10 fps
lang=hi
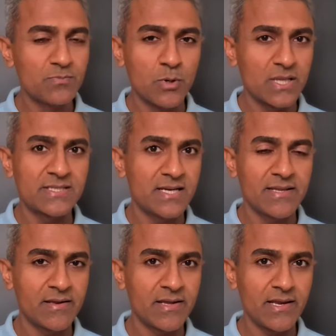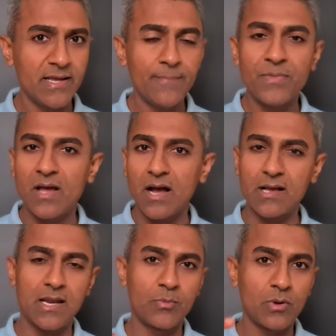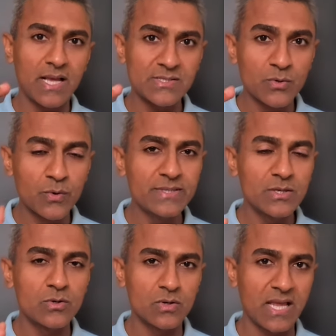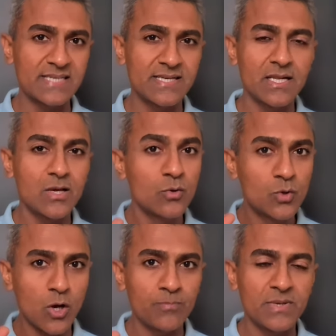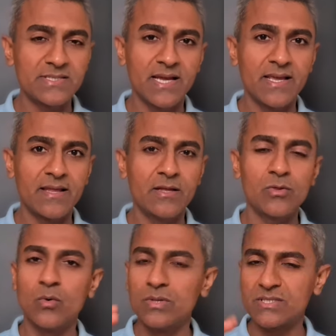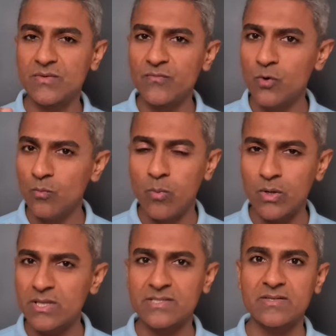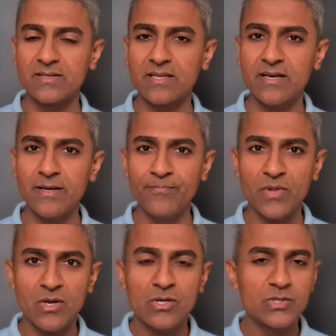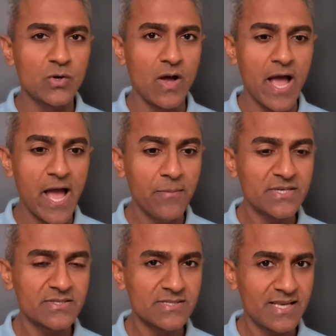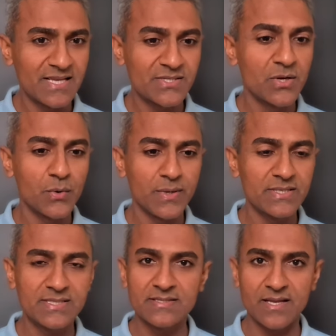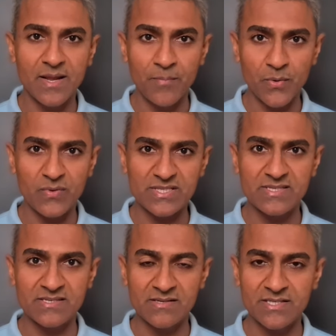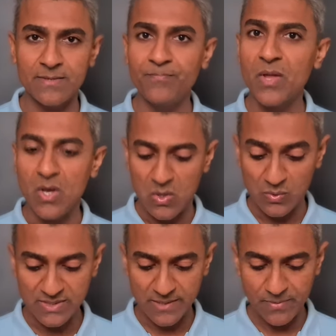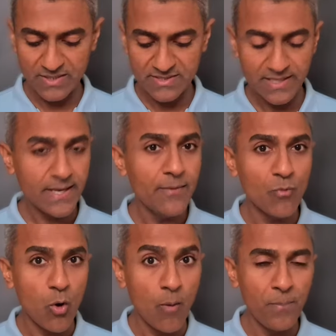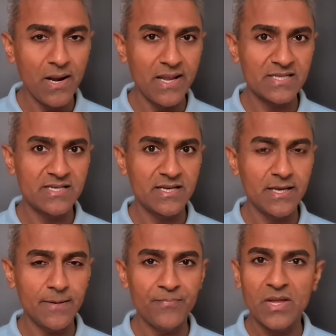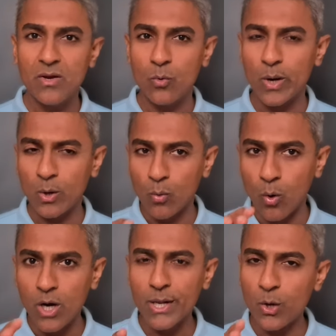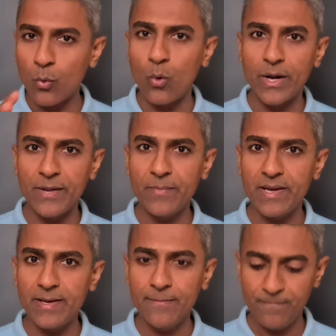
बहुत अच्छा है देखने के लिए अगर आप कैस, रूइन कैसल के टॉप तक जाएंगे ना तो उधर से व्यू बहुत अच्छा दिखता है सो हैमचस कैसल रूइंस इज़ द नंबर फर्स्ट डेस्टिनेशन उसके बाद जाइए ओपन लेक जाइए वो एक ओल्ड क्वारी में है